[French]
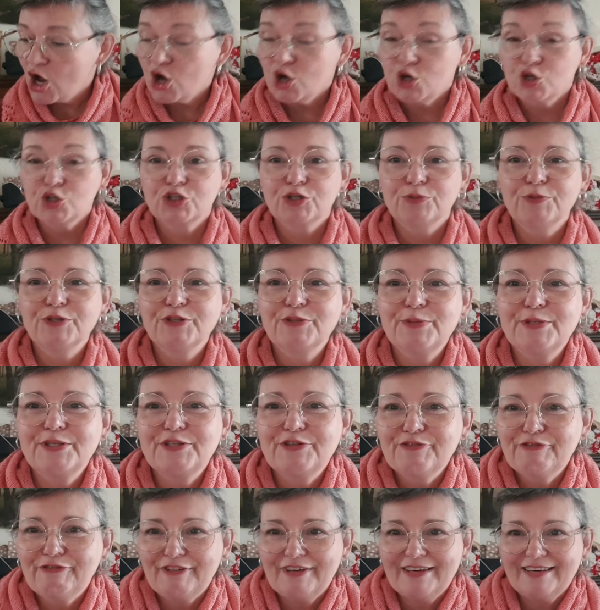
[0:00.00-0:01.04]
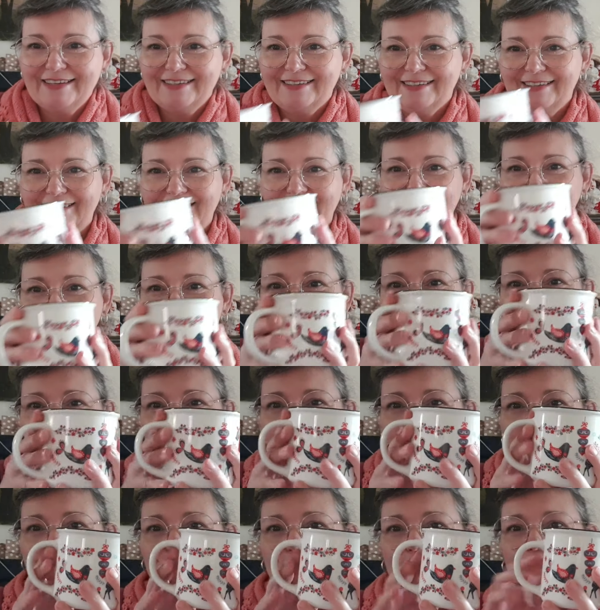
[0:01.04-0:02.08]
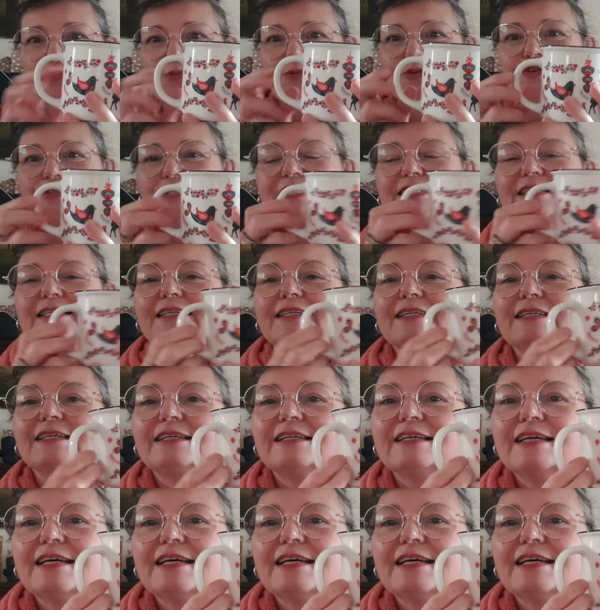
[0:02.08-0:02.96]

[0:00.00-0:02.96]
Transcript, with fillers: Je me suis offert, pour commencer